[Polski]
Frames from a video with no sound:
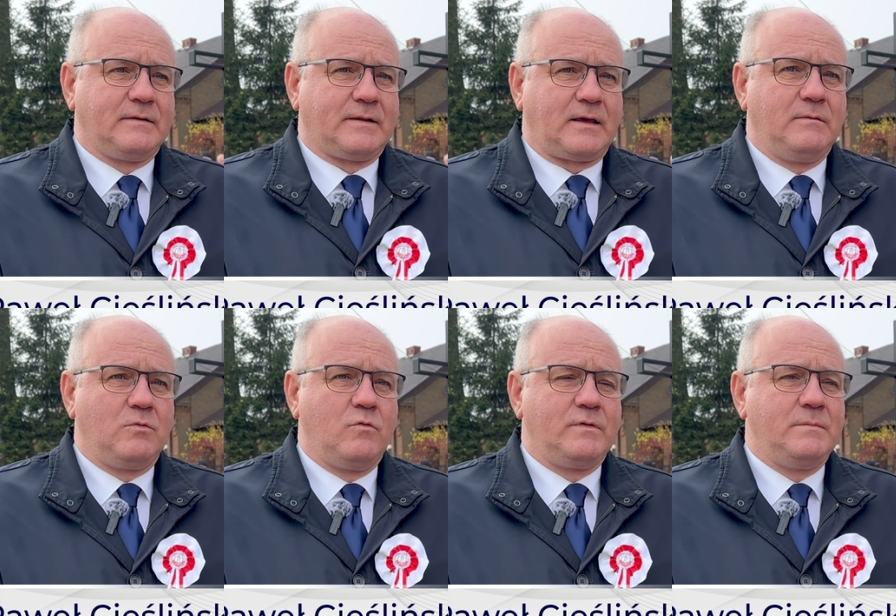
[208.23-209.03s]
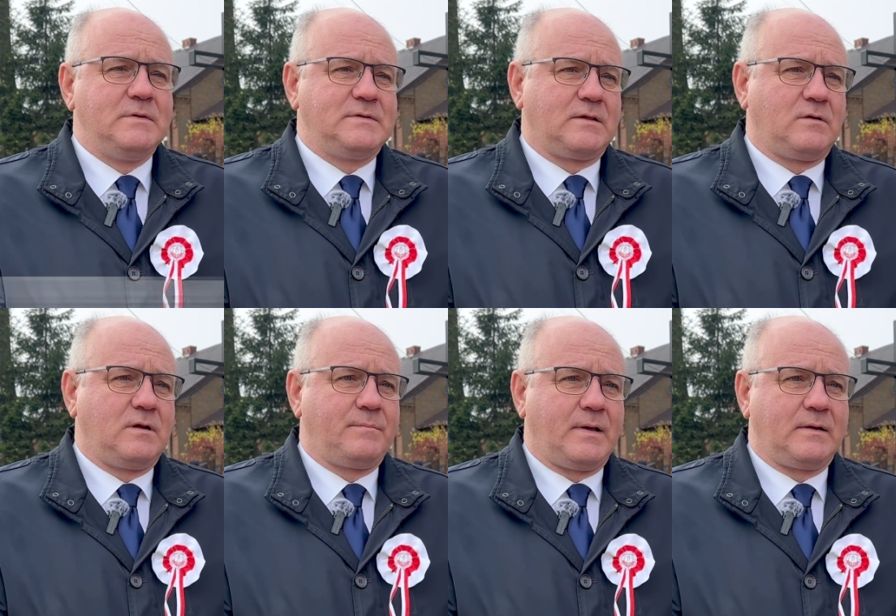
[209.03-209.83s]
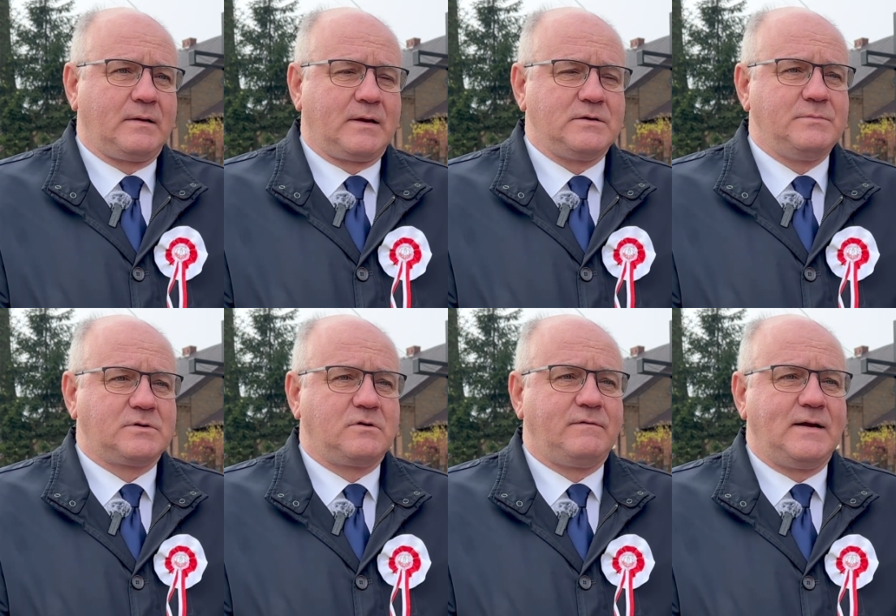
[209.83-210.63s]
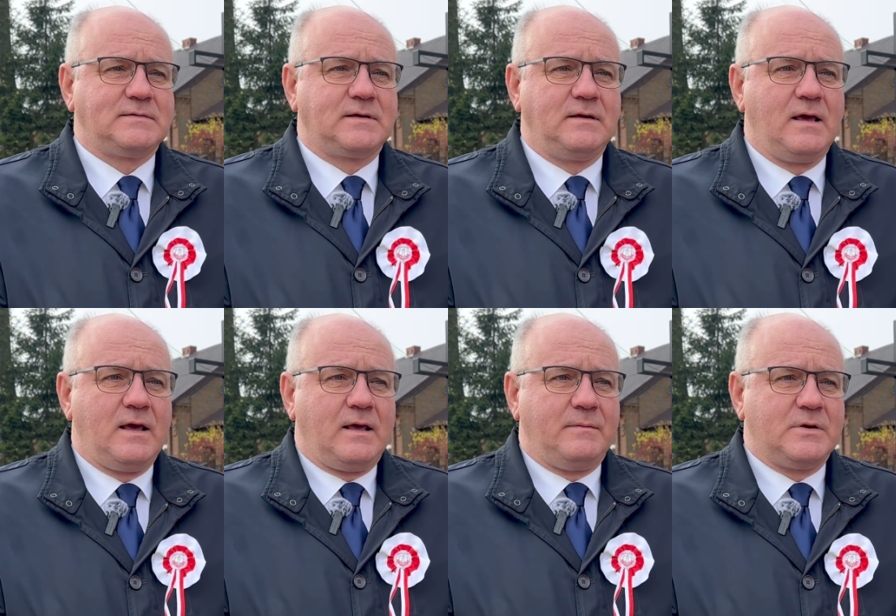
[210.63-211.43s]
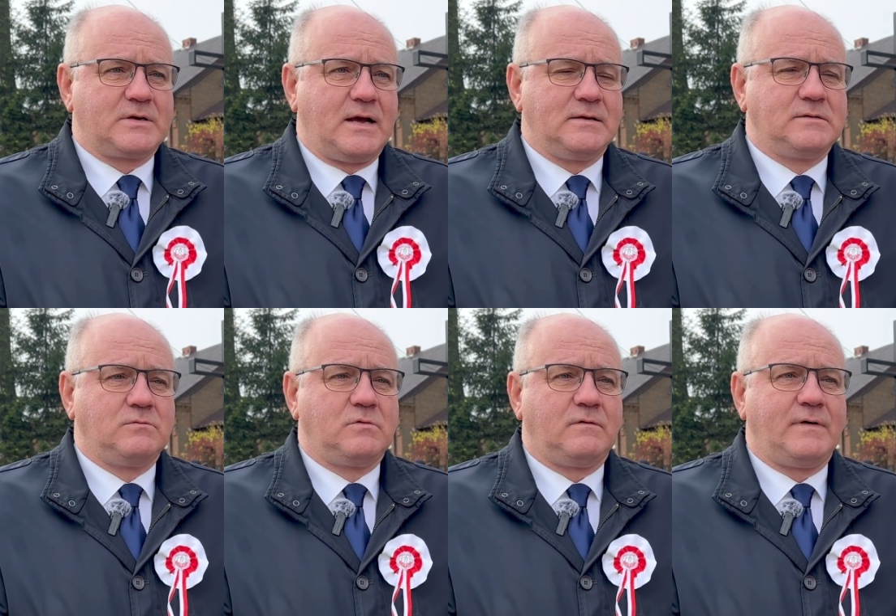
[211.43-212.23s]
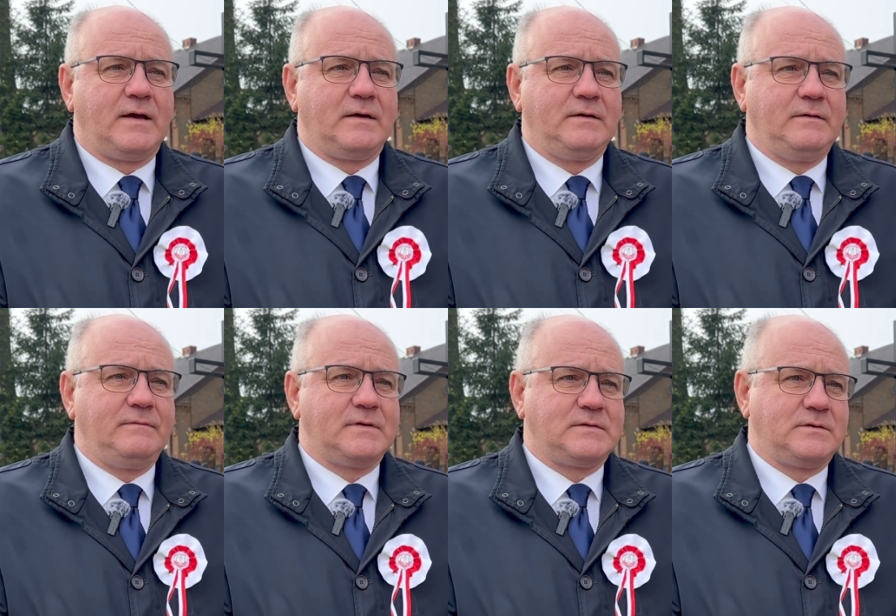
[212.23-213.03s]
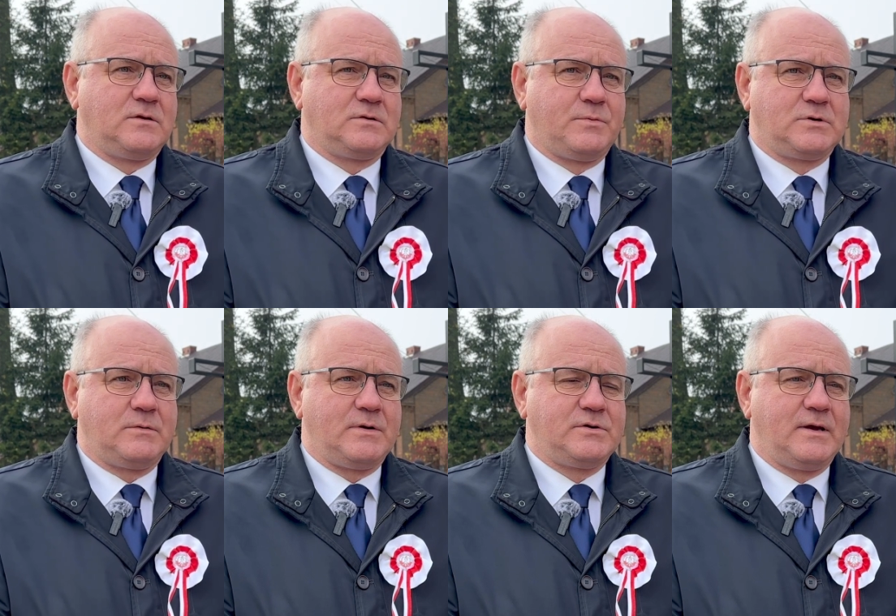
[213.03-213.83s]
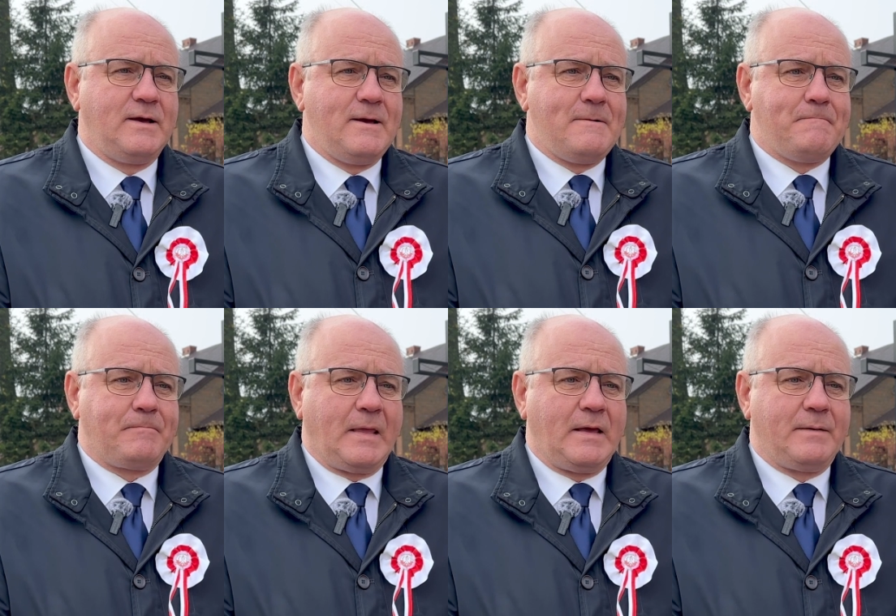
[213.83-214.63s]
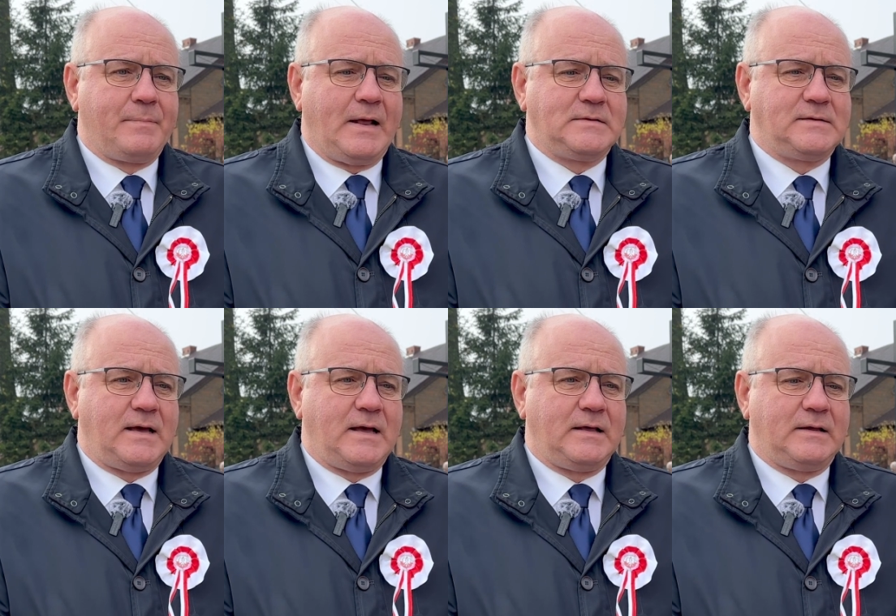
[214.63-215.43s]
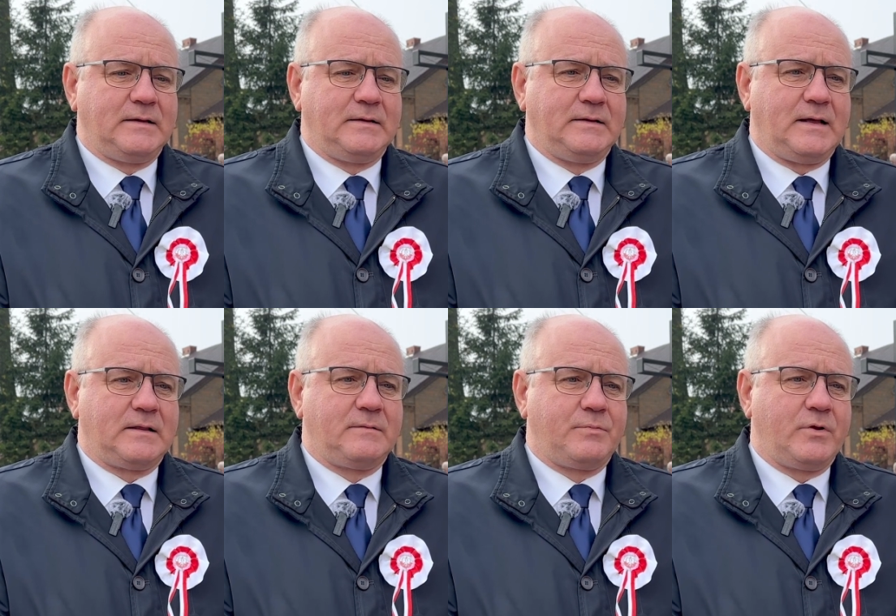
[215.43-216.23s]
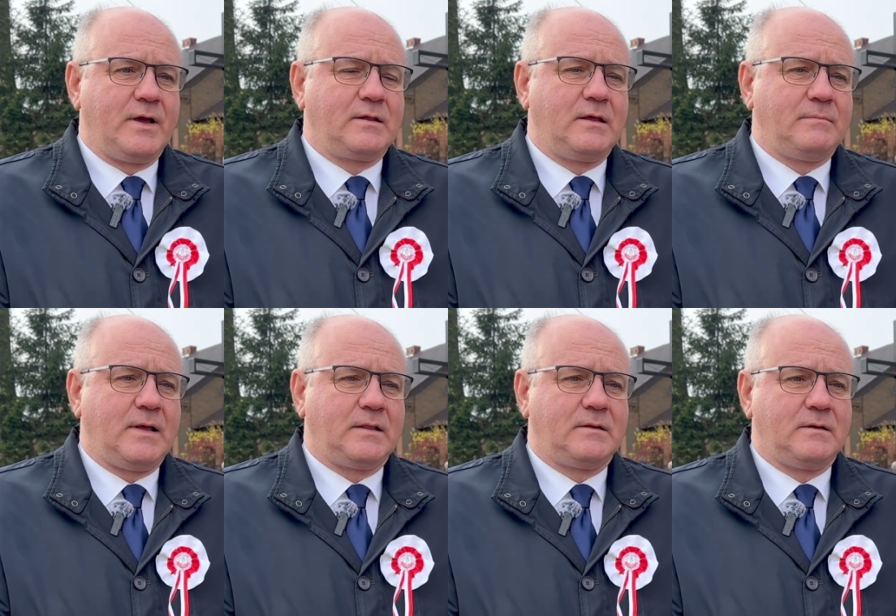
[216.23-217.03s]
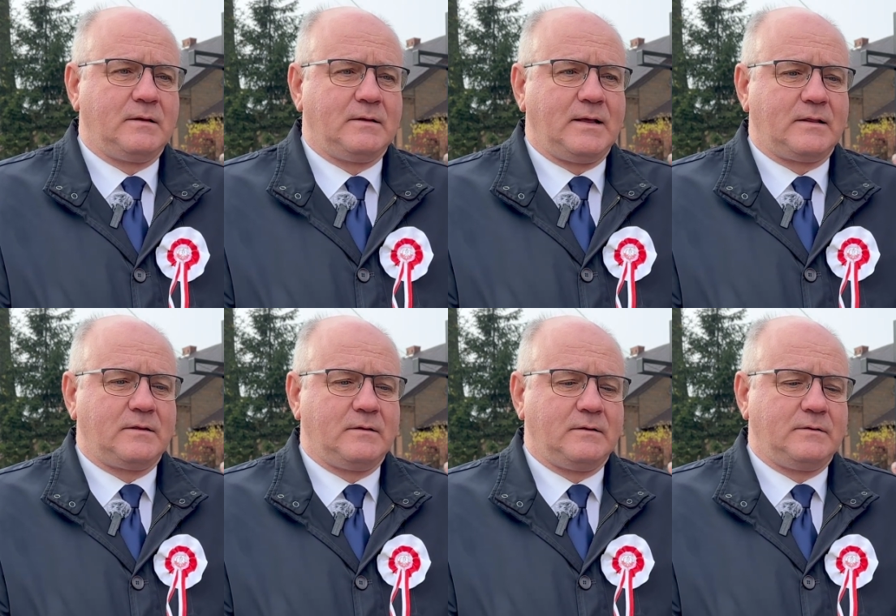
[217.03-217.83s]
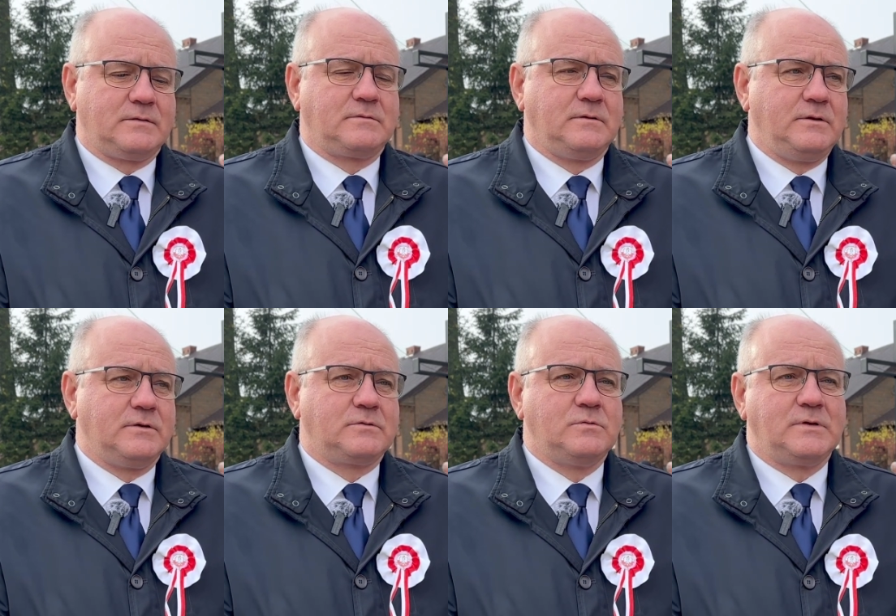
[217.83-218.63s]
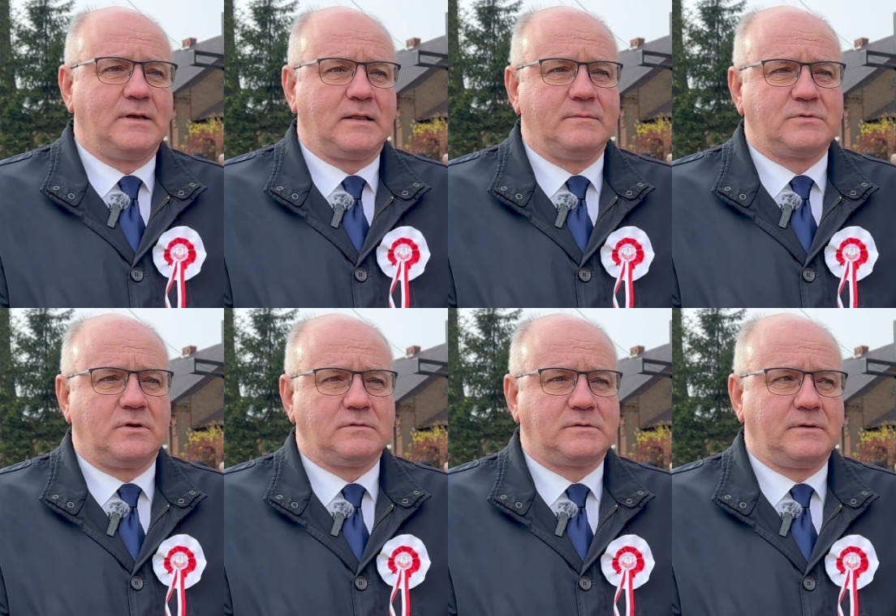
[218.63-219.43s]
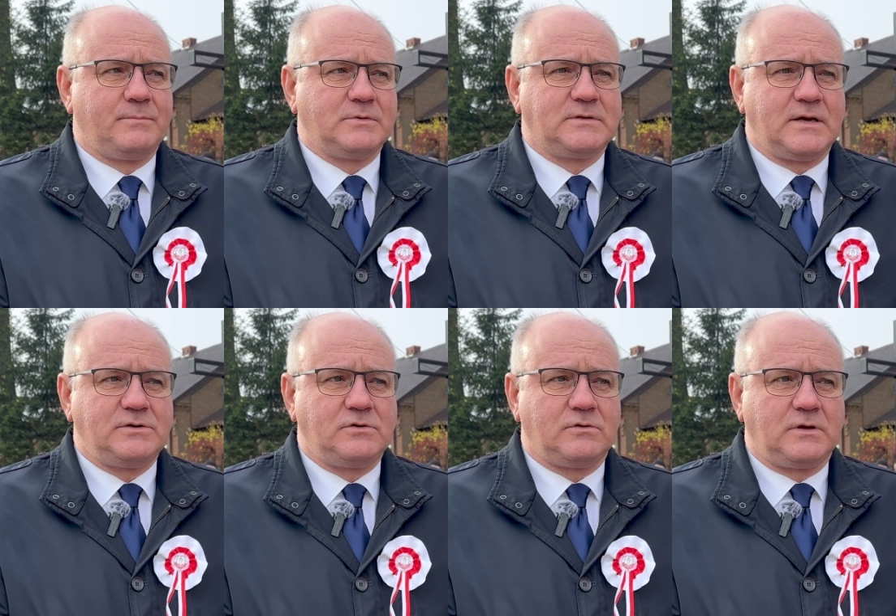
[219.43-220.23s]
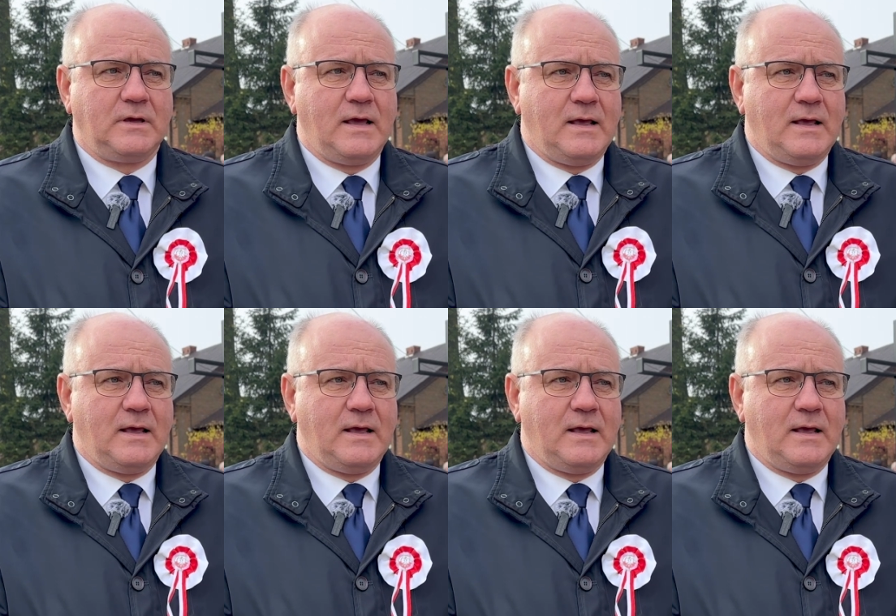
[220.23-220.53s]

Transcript: E, takim głównym inicjatorem pan Kazimierz Kowalski, mieszkaniec Dłutowa i w zasadzie rozpoczęła się praca e, nad projektem nad, e, nad dysku, i dyskusje nad tym, skąd pozyskać środki.